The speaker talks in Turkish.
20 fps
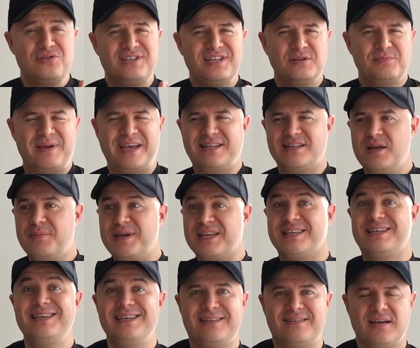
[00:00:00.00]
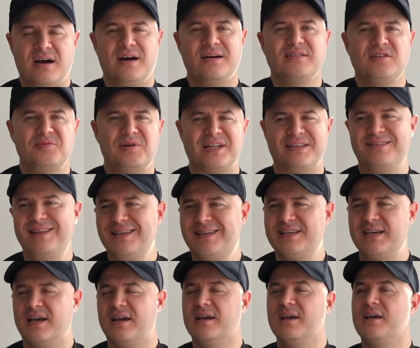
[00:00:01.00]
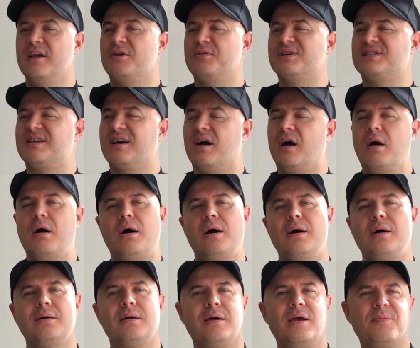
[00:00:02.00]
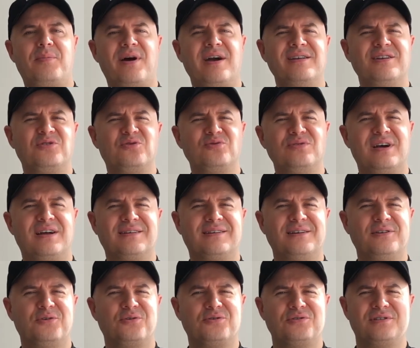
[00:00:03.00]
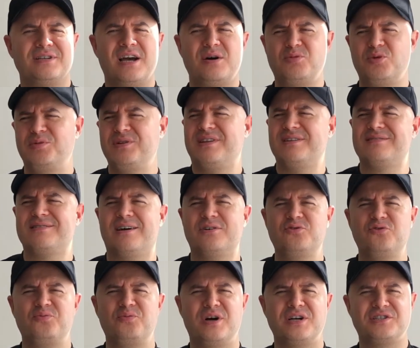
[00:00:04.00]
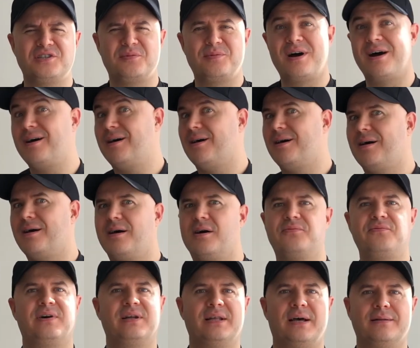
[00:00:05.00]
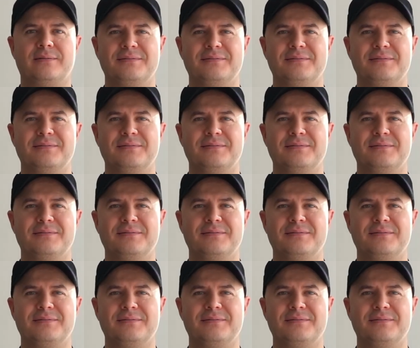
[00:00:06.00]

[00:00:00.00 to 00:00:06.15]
yıl bekleme. Git adım at. De ki mesela Aa, hep aynı günler geliyoruz ya bu bir tesadüf mü acaba ha ha ha falan.